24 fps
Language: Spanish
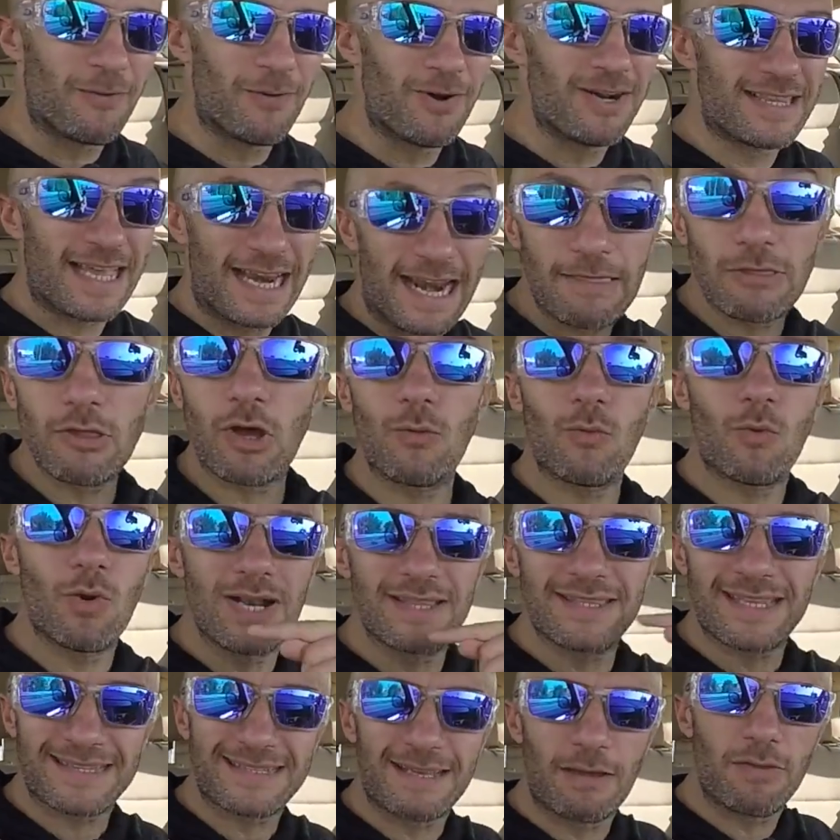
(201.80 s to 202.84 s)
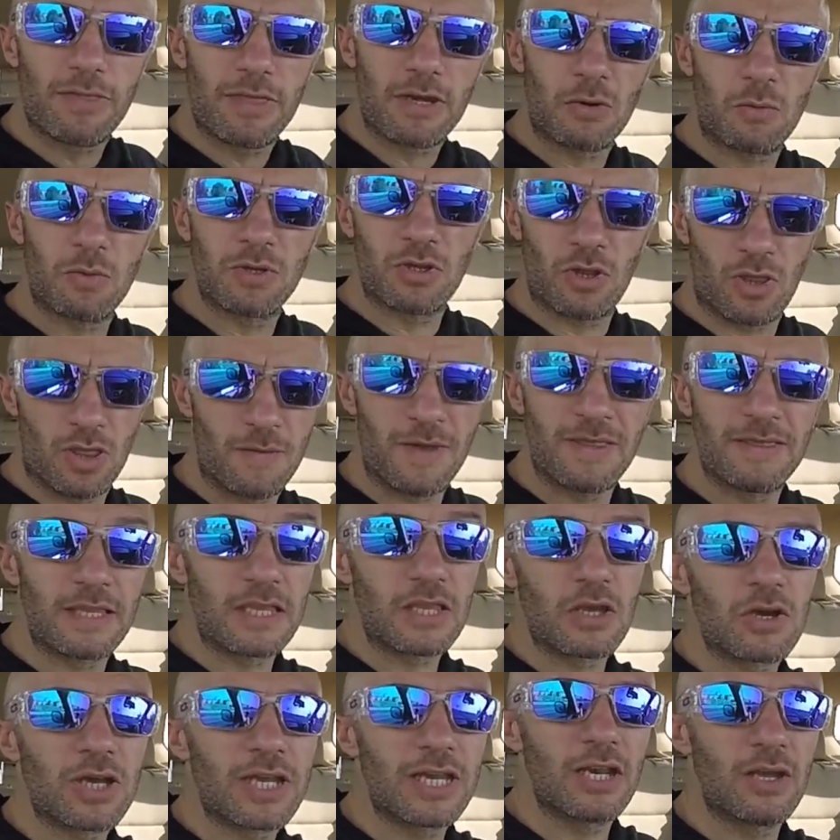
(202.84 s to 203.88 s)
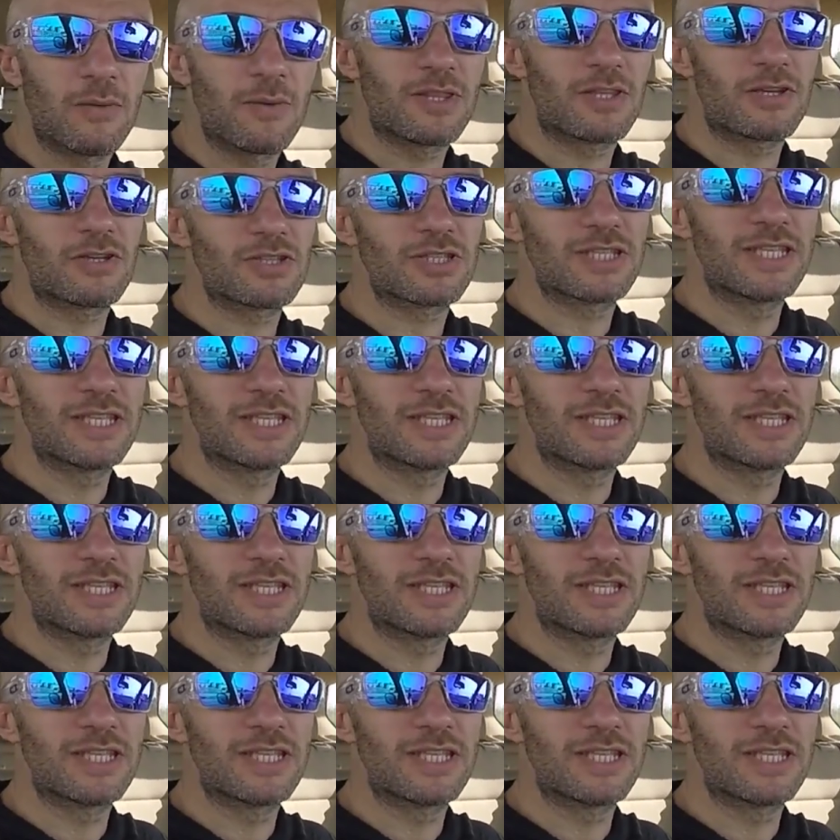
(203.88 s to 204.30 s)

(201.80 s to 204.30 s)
vuelta. eran dos vueltas a un circuito de 22 kilómetros.